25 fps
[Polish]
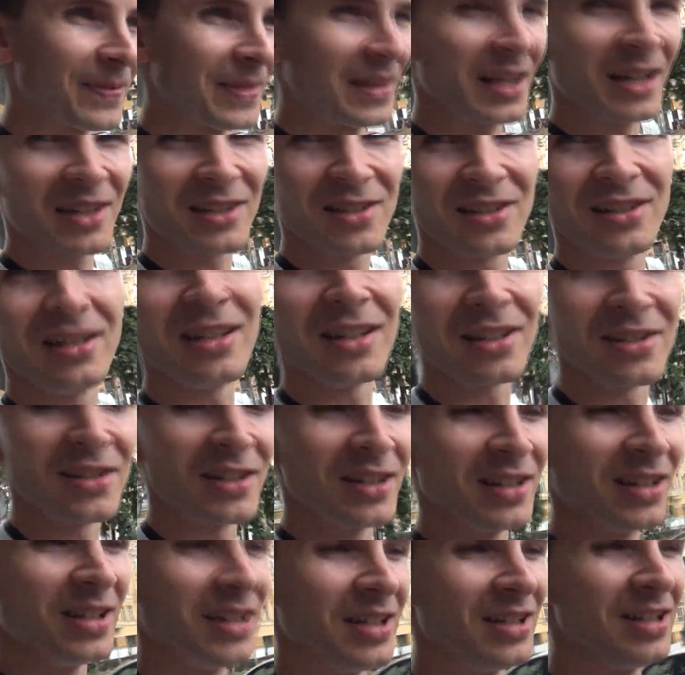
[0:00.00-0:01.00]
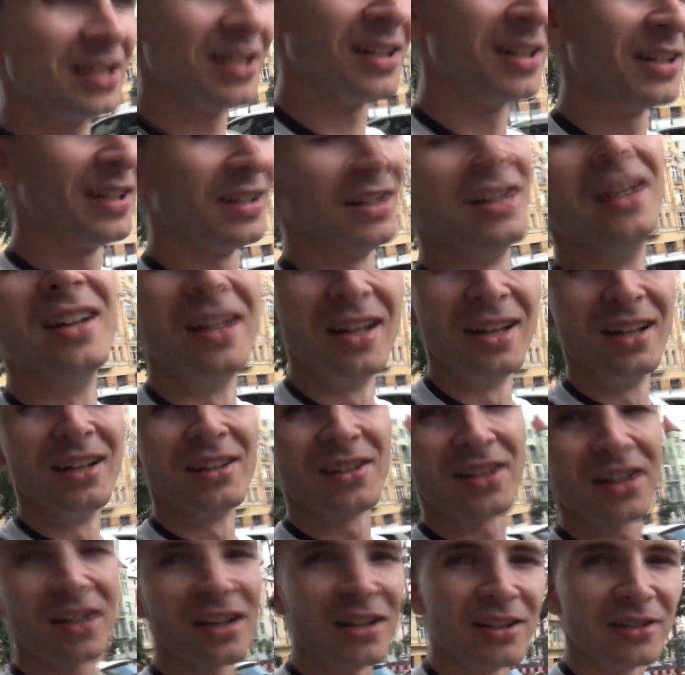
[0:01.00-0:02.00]
Tak czy inaczej,
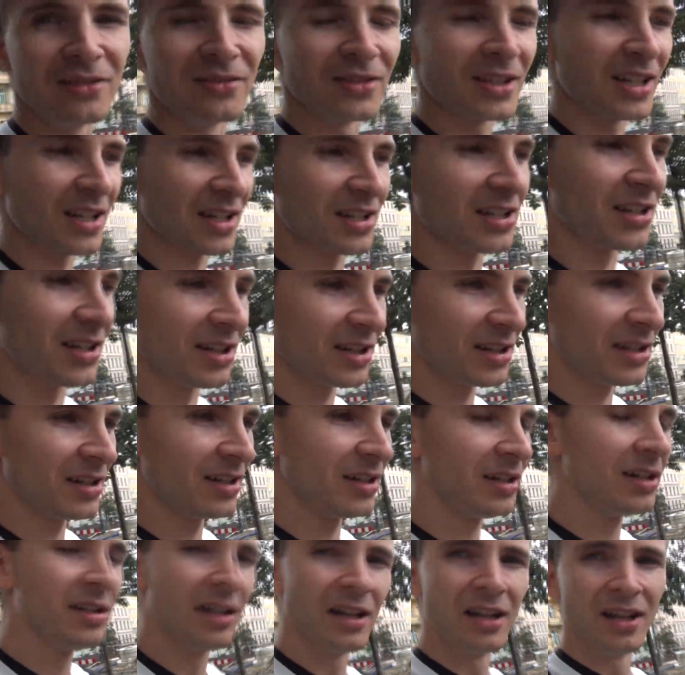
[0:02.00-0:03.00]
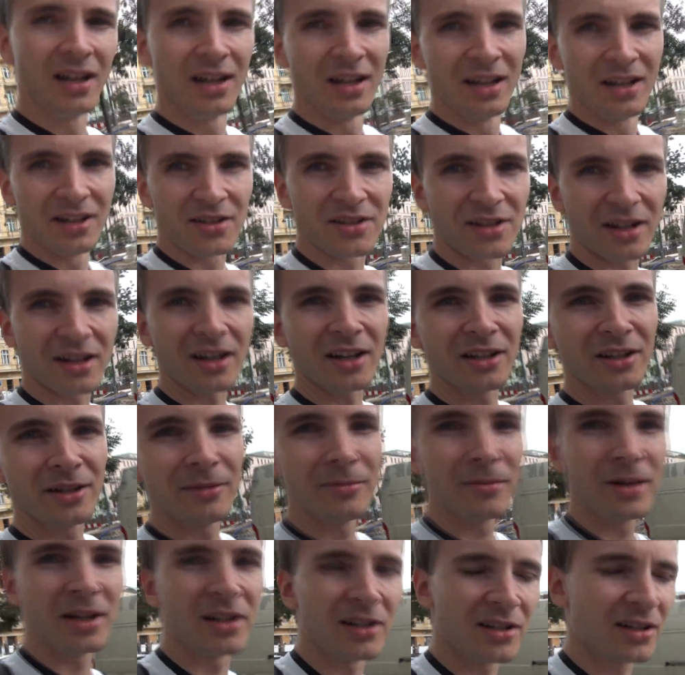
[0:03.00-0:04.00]
czekaniem w trasie. Czekaniem
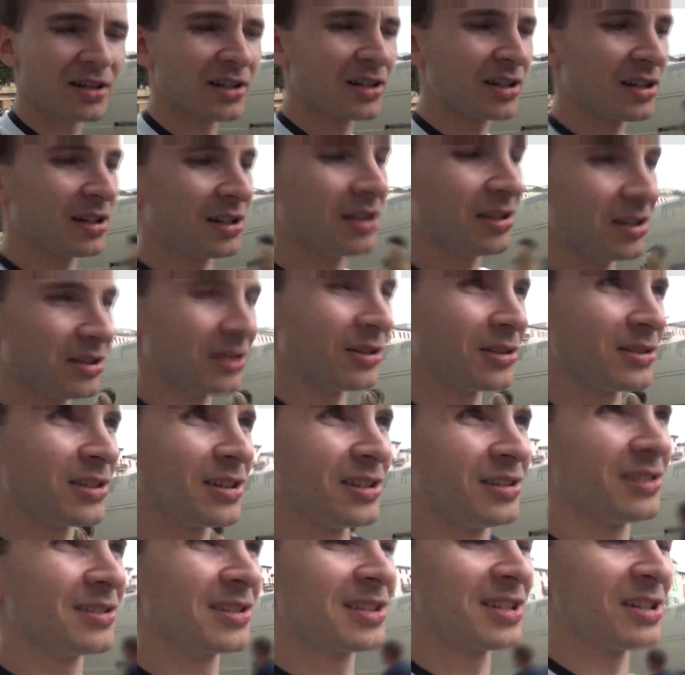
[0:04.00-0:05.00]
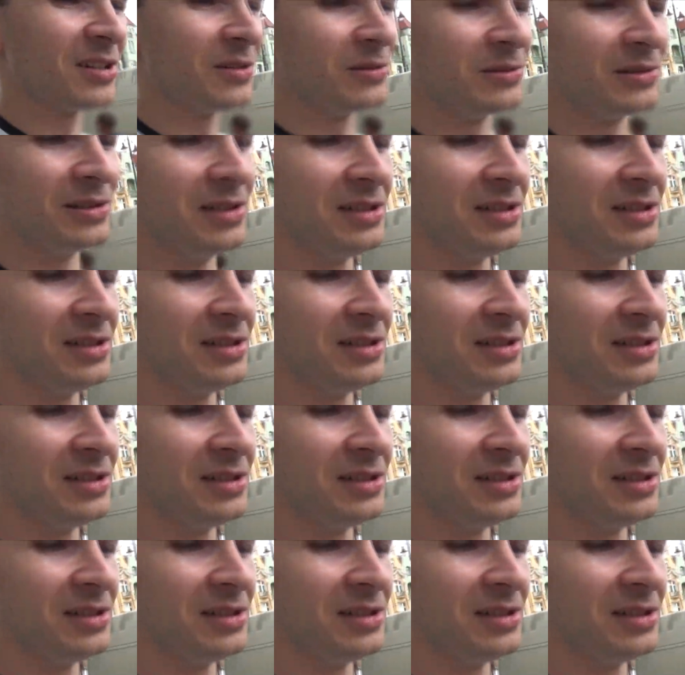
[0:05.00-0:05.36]
aż dotrę do celu.